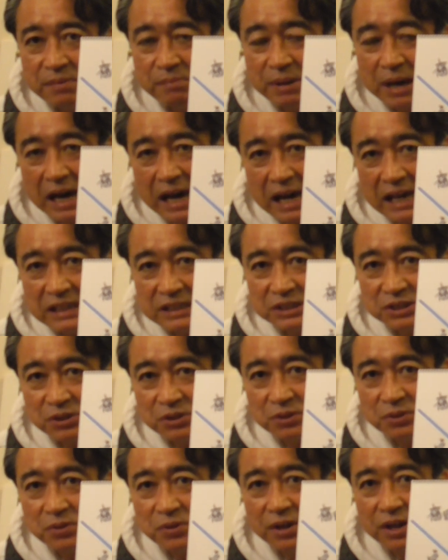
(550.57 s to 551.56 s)
まあ
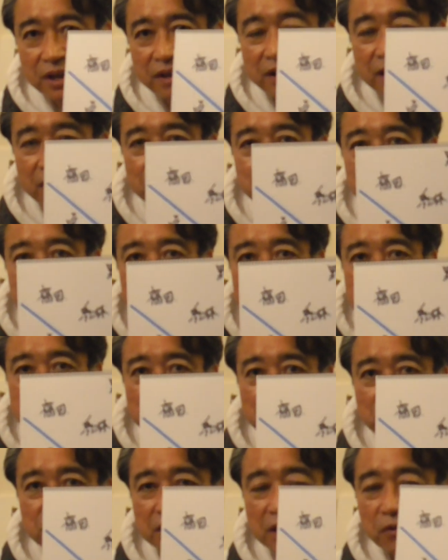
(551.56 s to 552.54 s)
ちょっとこれは皆さ
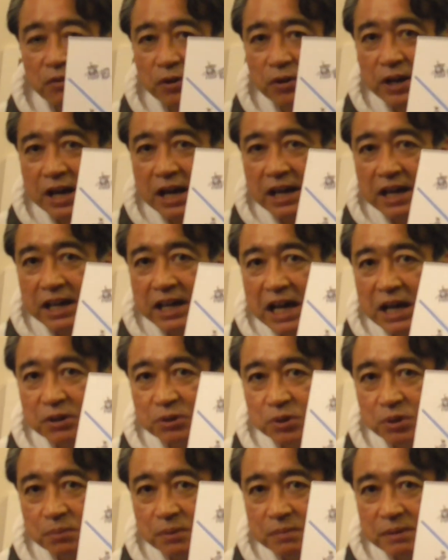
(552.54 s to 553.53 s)
んいろんなお考えがあ
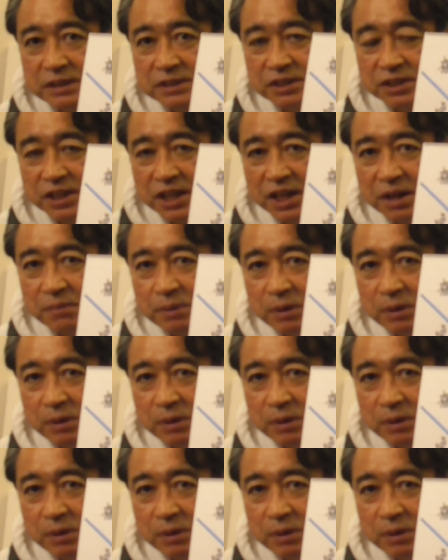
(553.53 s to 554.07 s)
ると思いますんでね、